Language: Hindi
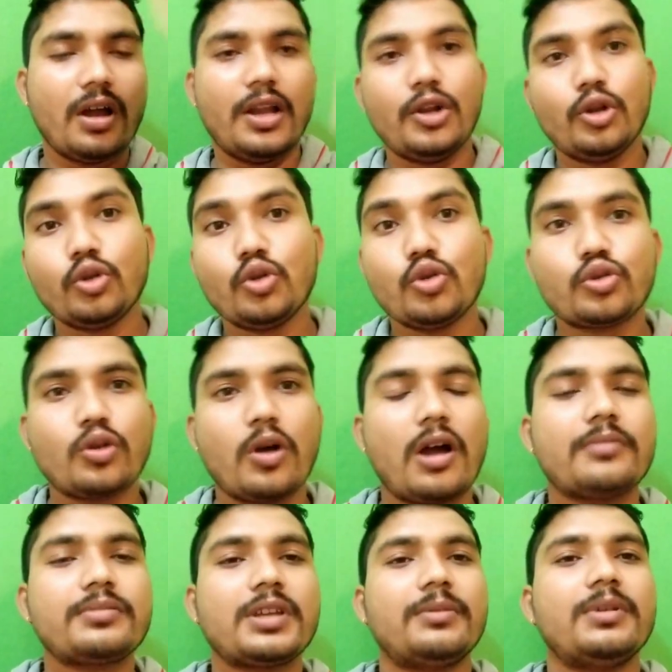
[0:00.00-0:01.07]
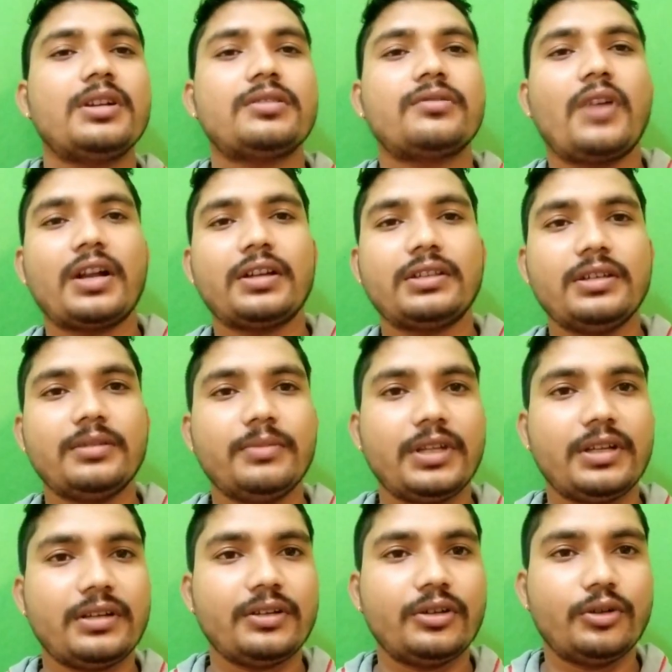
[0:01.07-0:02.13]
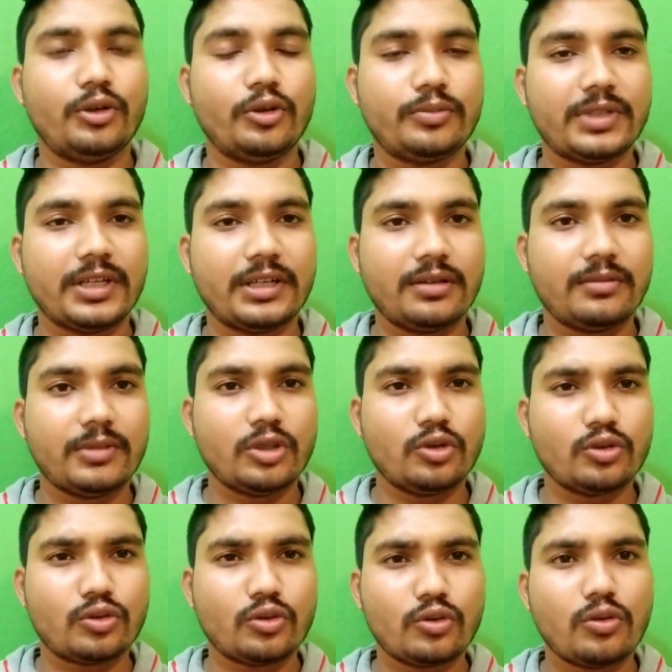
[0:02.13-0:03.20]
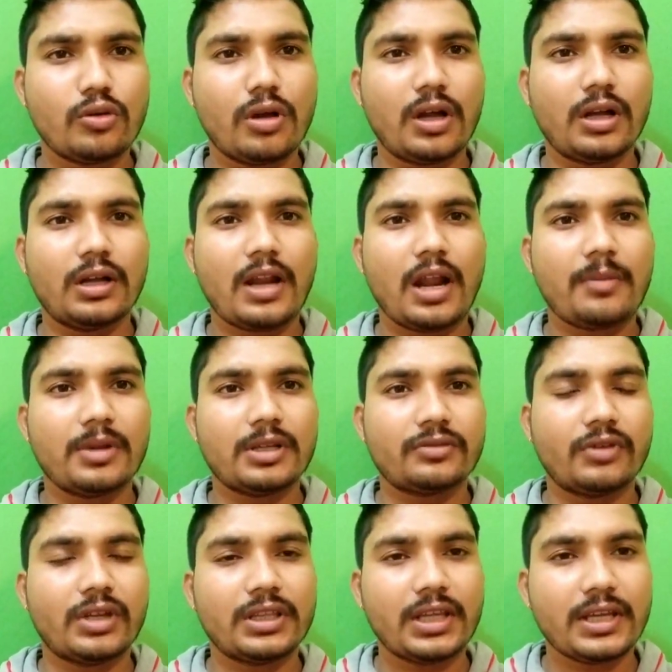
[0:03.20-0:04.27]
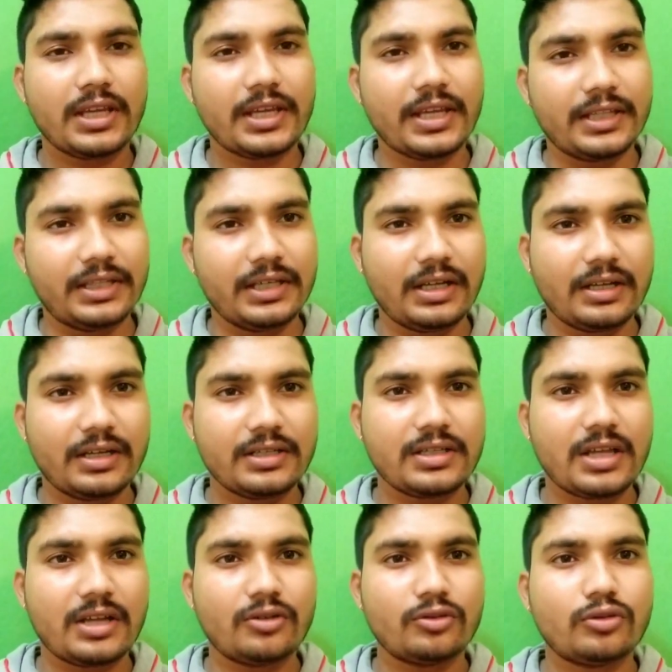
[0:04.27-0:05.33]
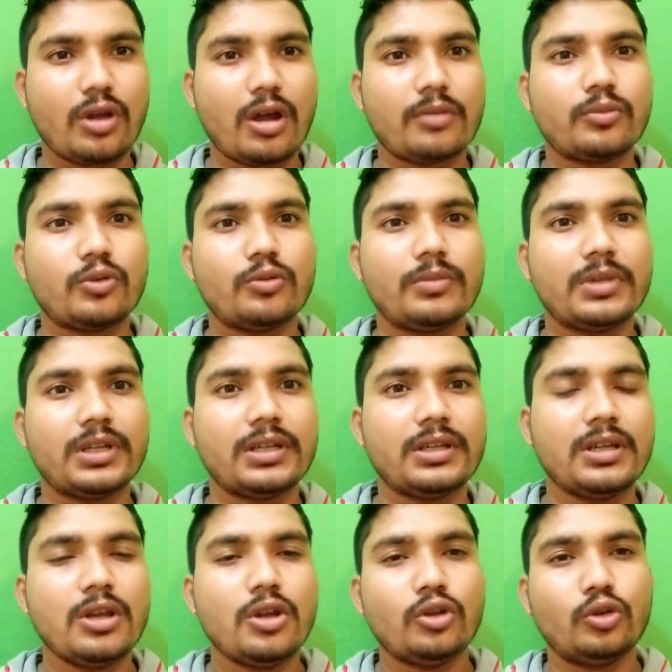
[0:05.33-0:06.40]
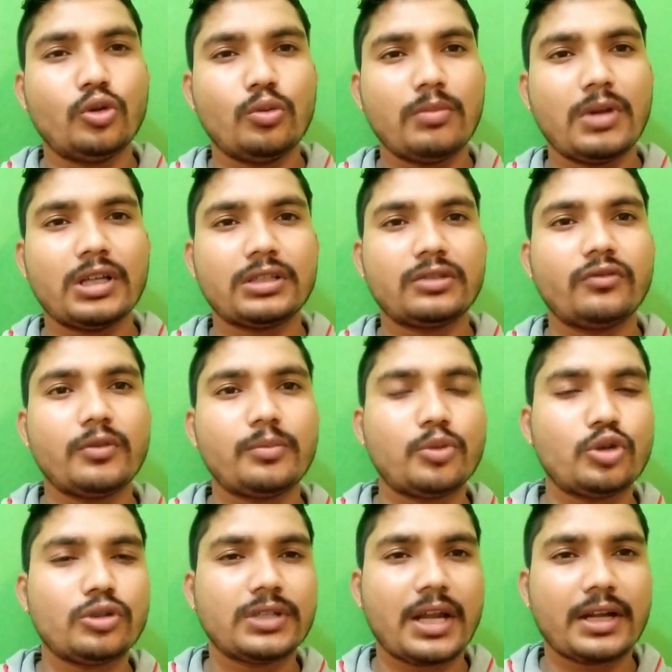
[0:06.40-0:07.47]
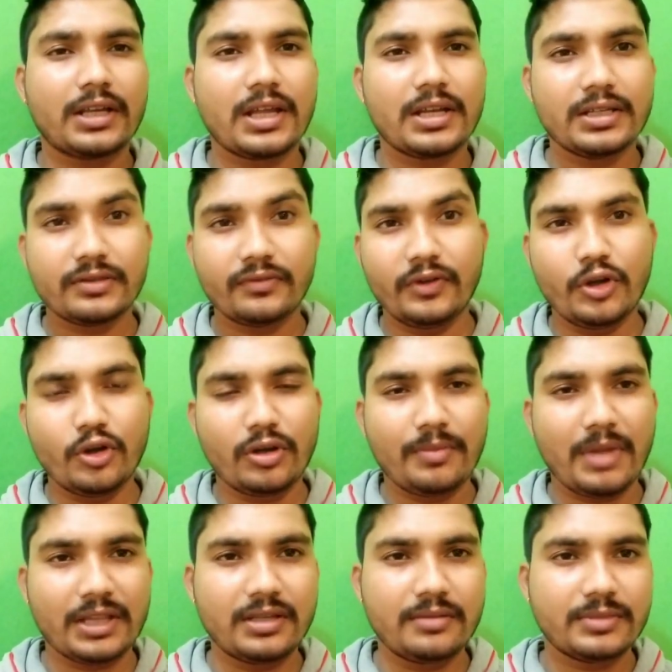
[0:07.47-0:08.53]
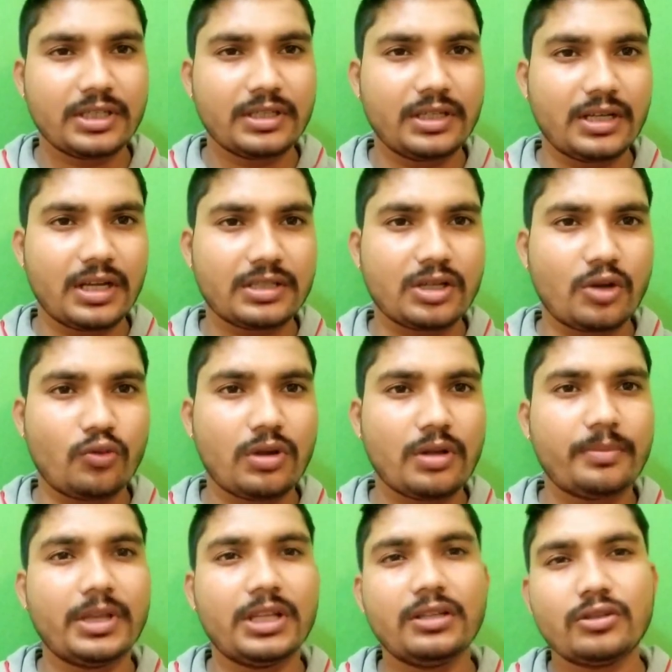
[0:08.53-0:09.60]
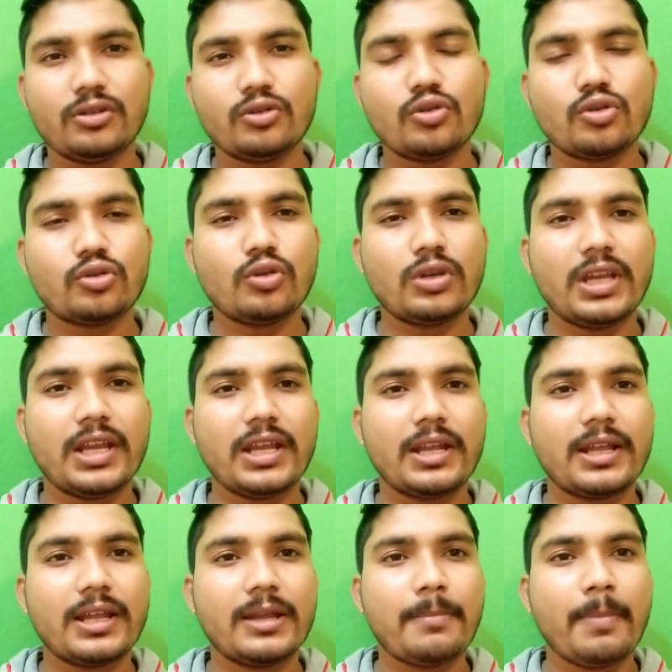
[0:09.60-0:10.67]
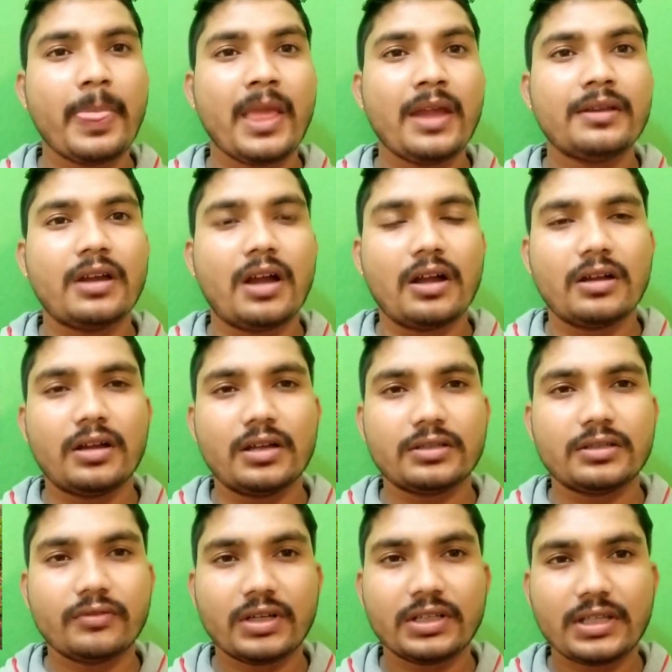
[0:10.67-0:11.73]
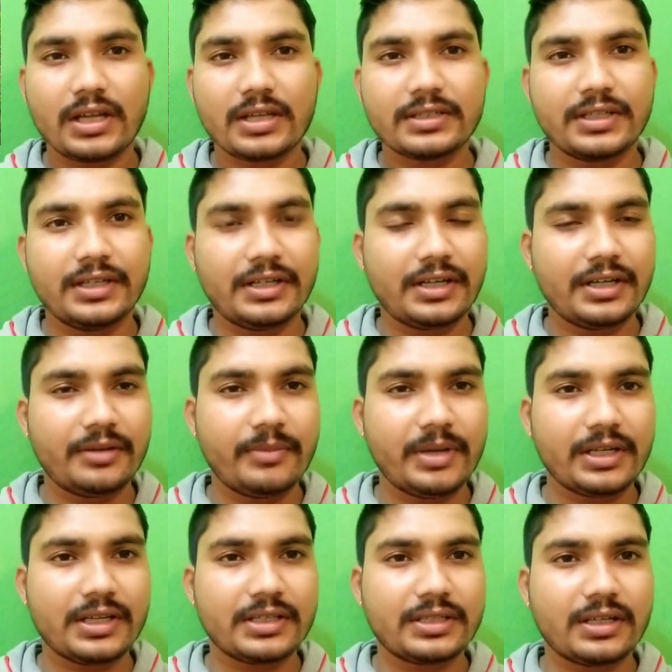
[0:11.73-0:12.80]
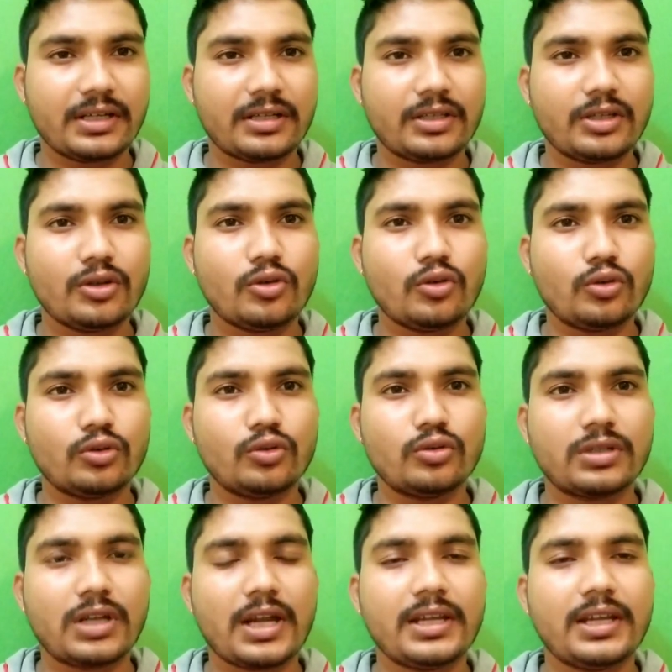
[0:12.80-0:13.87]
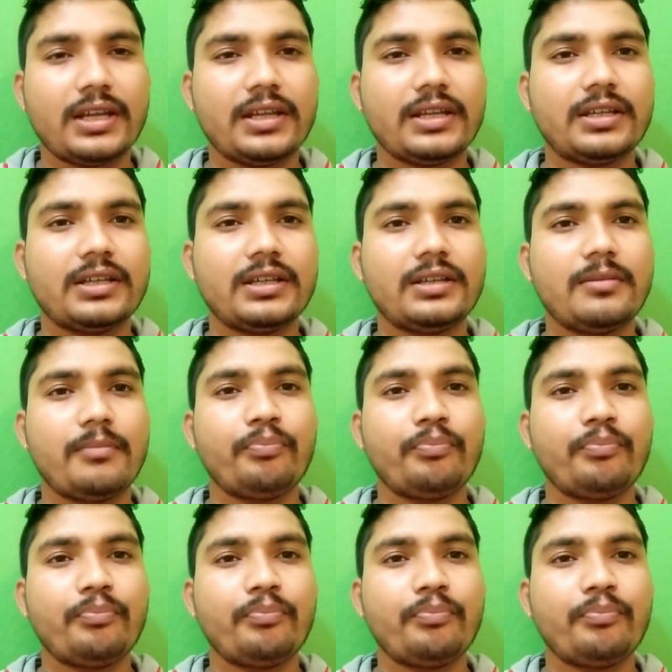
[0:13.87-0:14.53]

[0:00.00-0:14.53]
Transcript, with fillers: हेलो दोस्तों आप सभी का स्वागत है मेरे यूट्यूब चैनल में दोस्तों अगर आप अश्वगंधा की खेती करने जा रहे हो तो आपको मैं दो महत्वपूर्ण जानकारी इस वीडियो के माध्यम से देना चाहूँगा पहले तो दोस्तों ये है कि अश्वगंधा का सीड ट्रीटमेंट कैसे करते हैं और दूसरा ये है कि